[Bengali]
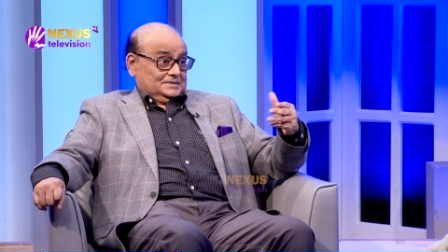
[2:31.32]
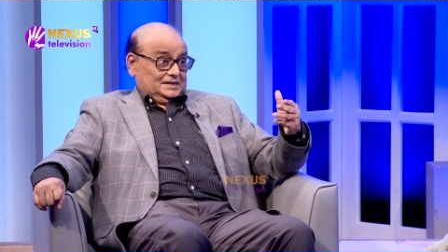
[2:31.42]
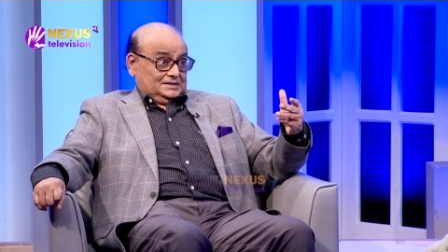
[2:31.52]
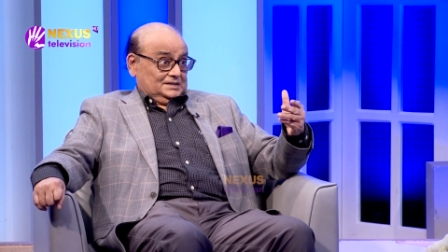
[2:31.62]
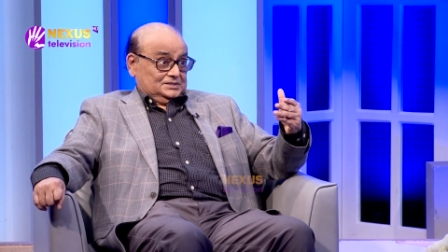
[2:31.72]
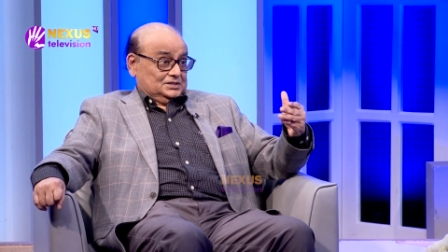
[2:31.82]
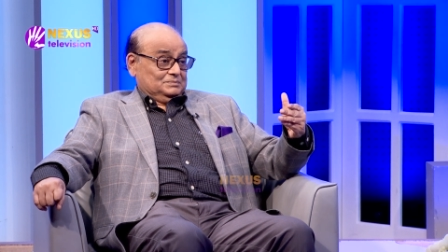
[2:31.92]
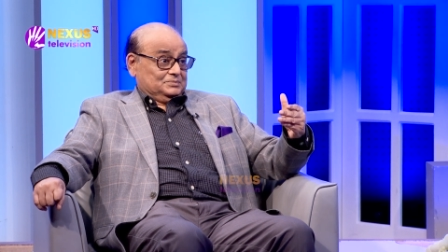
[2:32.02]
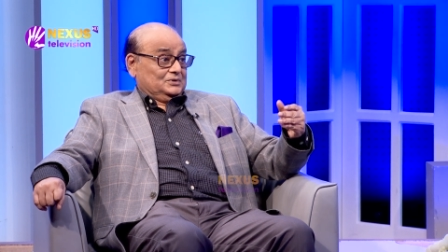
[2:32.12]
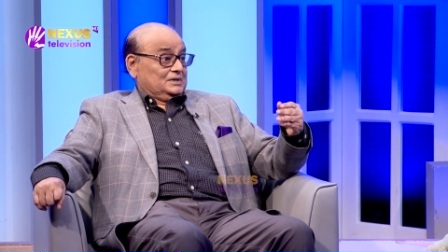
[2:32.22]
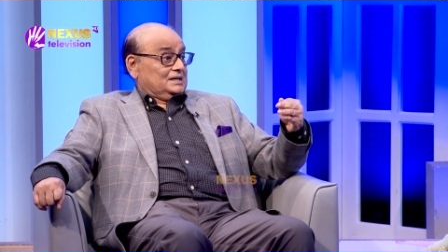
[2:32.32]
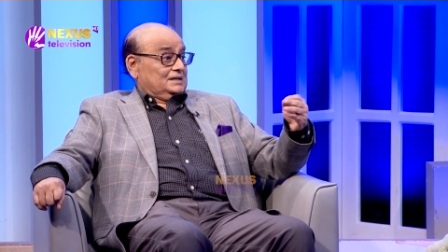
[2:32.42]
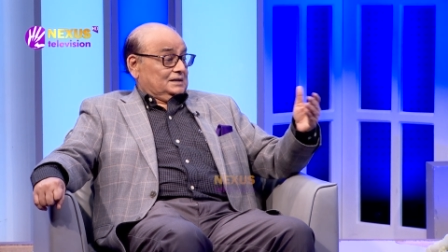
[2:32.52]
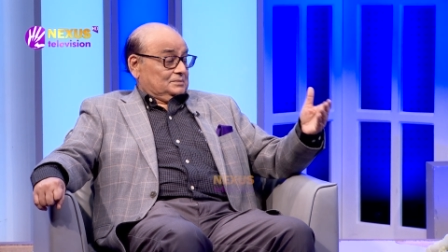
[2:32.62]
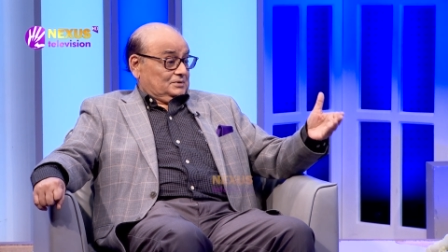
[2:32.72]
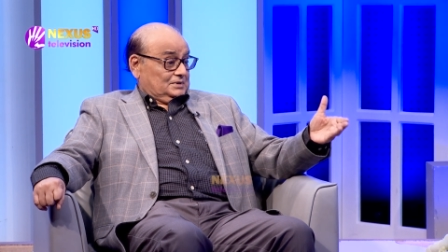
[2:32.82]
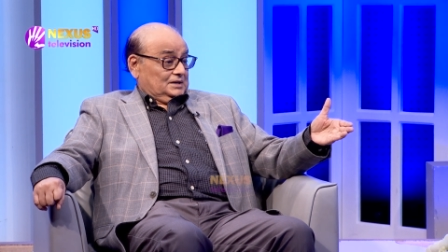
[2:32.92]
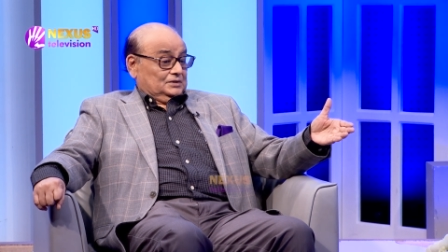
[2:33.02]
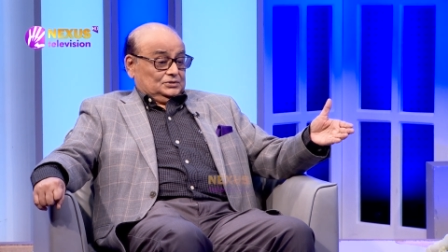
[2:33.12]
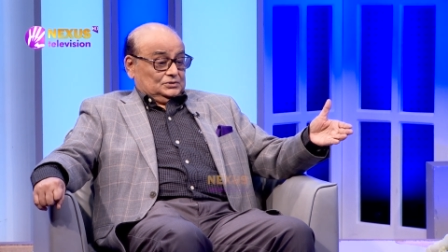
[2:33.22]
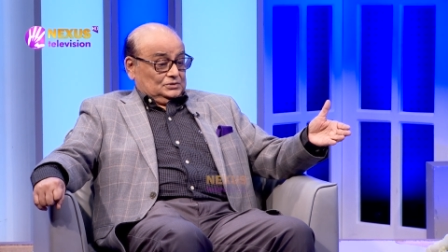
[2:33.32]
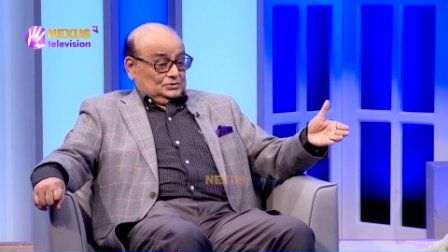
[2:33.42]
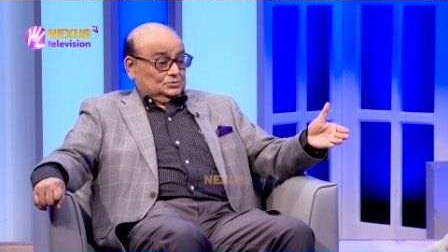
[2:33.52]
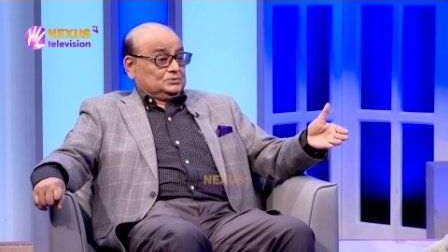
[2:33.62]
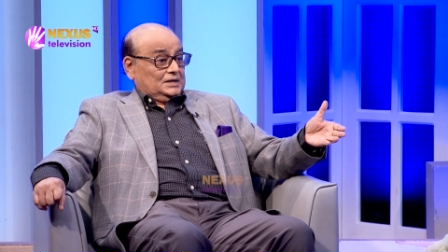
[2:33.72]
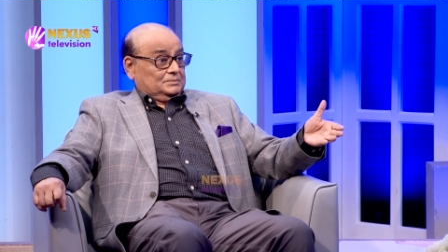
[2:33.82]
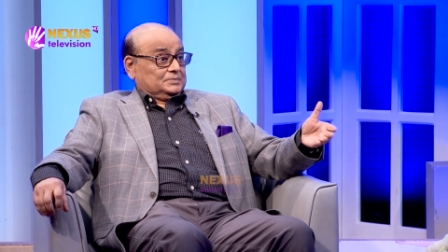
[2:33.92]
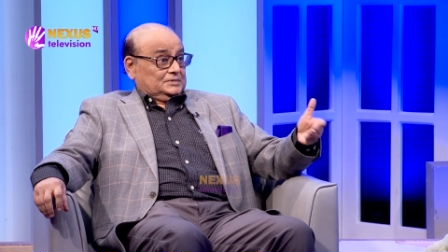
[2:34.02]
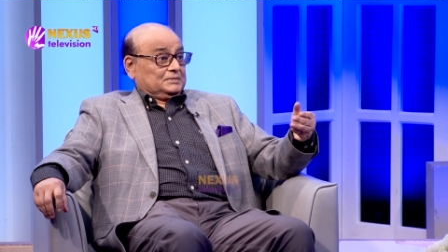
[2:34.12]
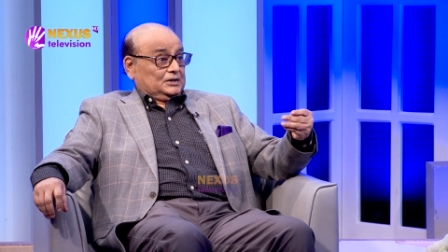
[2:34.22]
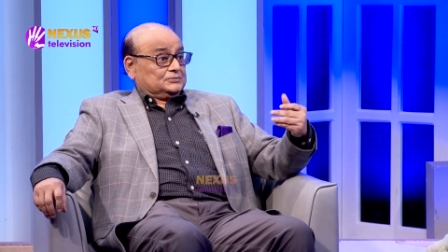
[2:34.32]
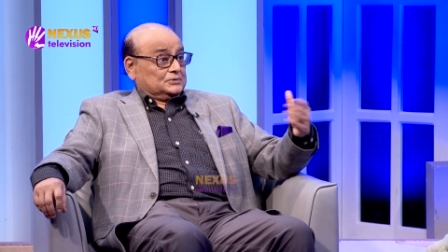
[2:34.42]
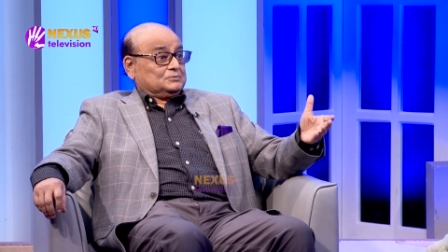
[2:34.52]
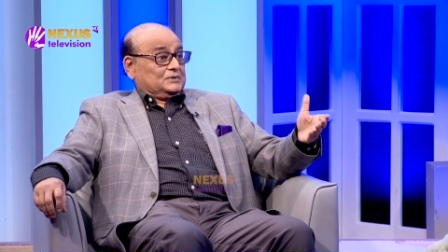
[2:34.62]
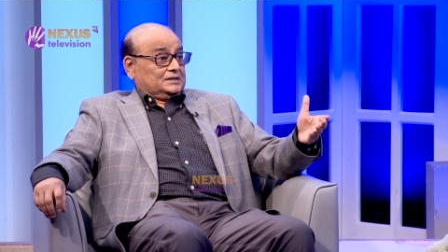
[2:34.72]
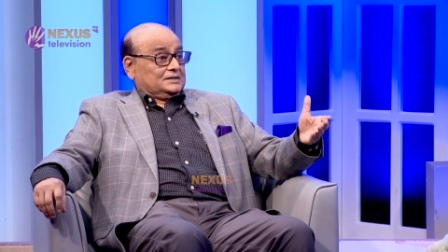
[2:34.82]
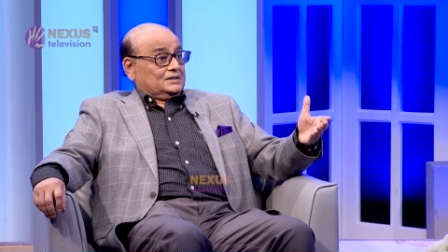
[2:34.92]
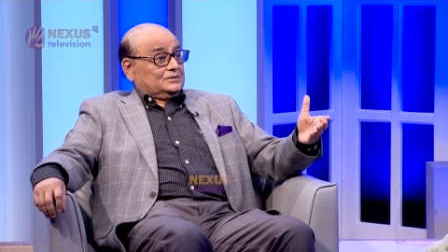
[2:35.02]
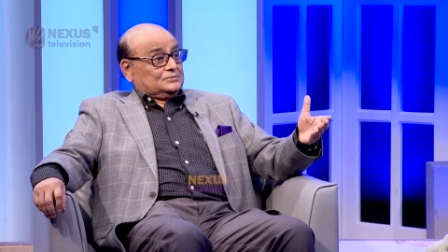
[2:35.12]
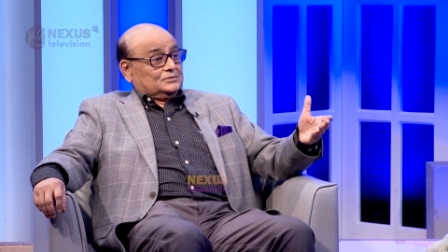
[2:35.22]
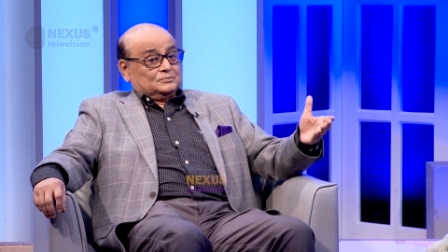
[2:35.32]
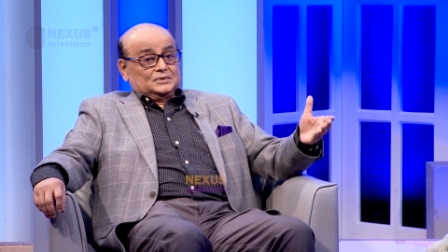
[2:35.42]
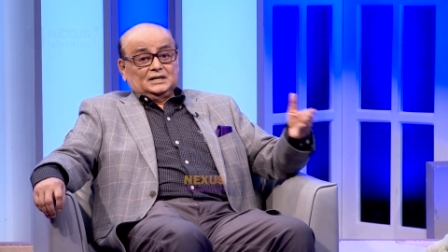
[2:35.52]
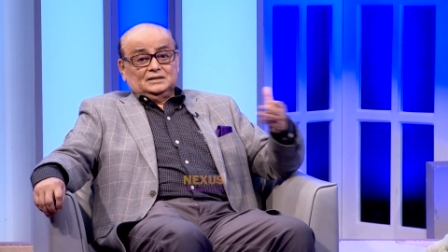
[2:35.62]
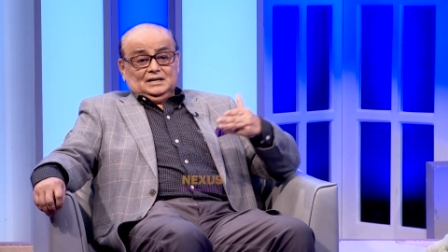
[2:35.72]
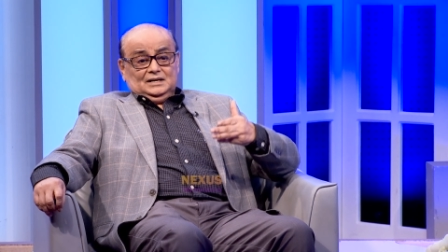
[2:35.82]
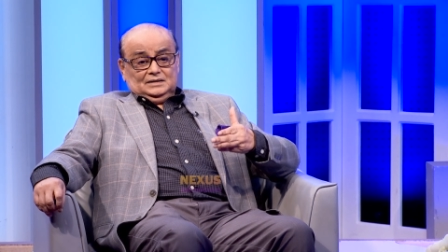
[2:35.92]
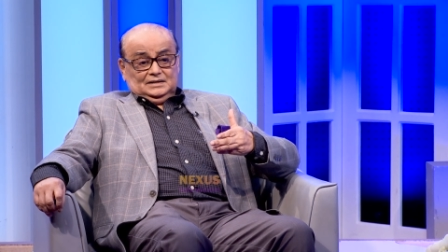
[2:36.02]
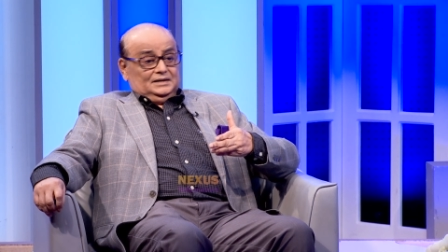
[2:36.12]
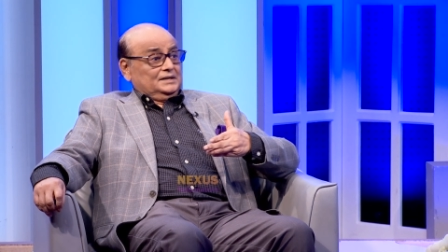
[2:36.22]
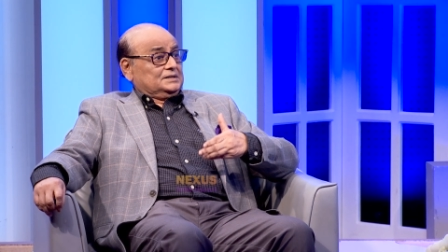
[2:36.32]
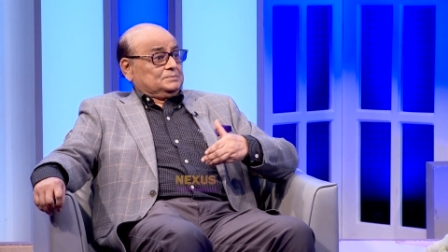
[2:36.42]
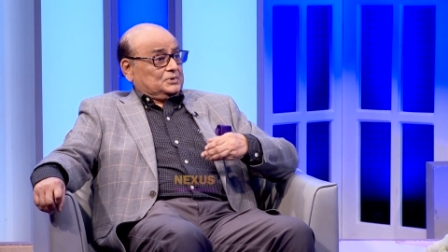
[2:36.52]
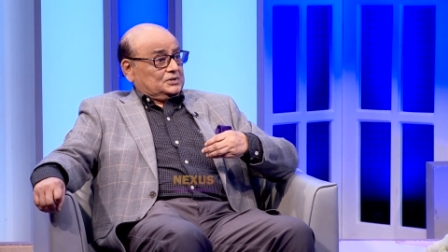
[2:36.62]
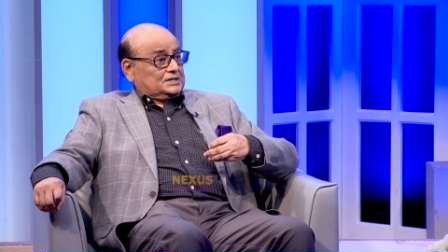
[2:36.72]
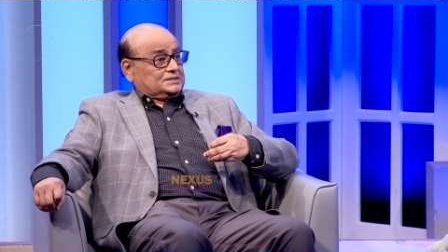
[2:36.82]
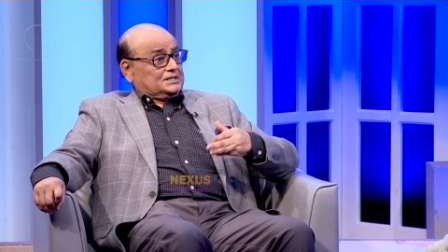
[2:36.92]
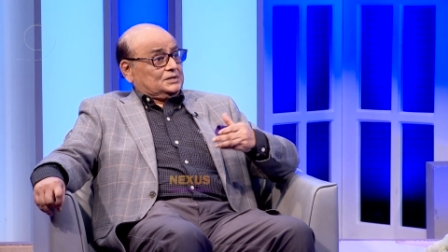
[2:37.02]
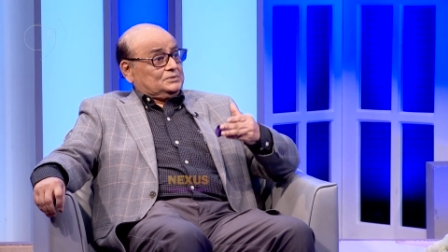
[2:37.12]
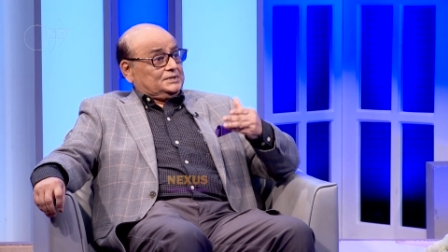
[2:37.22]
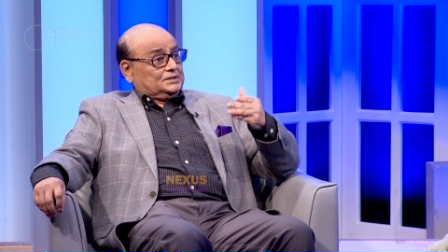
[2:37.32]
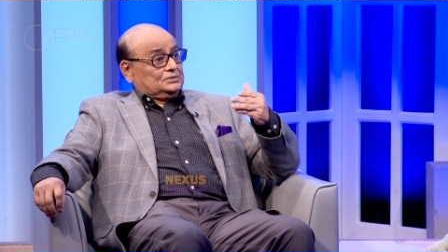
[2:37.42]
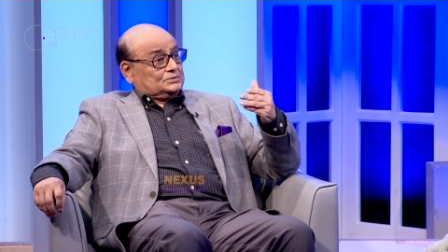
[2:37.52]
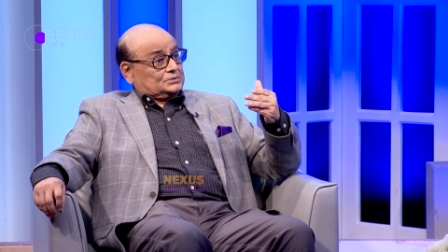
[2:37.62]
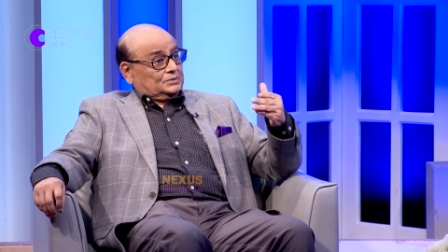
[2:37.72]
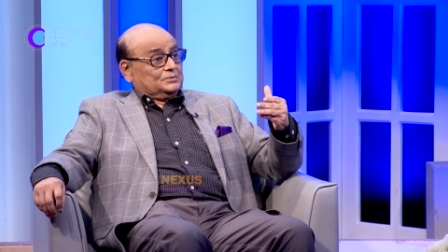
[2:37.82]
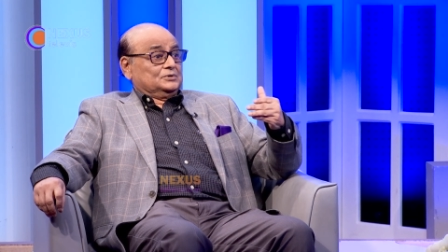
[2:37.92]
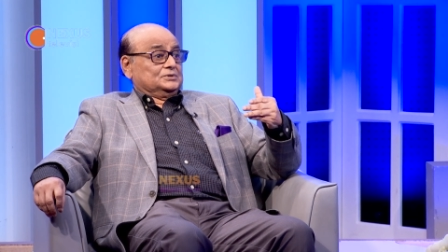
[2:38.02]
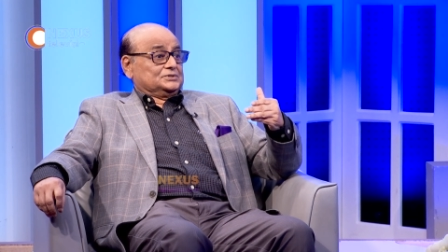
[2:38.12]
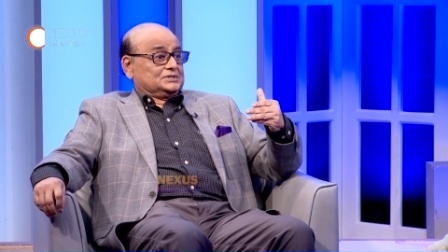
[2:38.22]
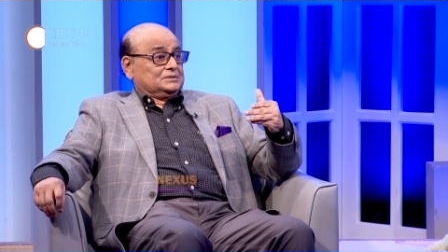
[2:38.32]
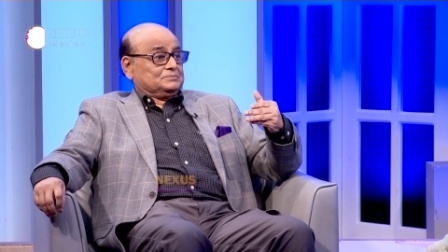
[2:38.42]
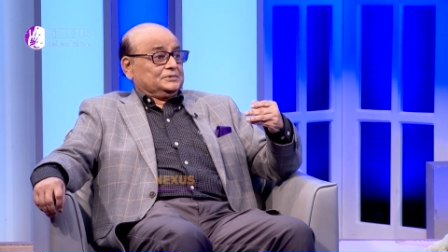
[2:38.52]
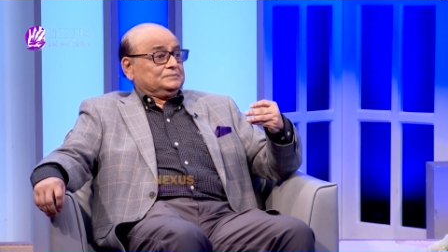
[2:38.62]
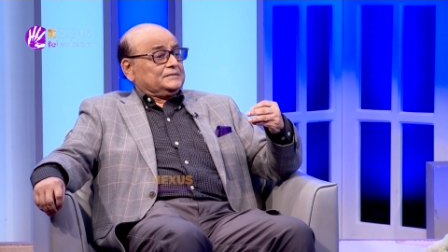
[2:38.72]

একটা শিল্প এবং জুতা মানে ফুটওয়্যার ফুটওয়্যার লেদার প্রোডাক্টস এগুলি কিন্তু শ্রমঘন শিল্প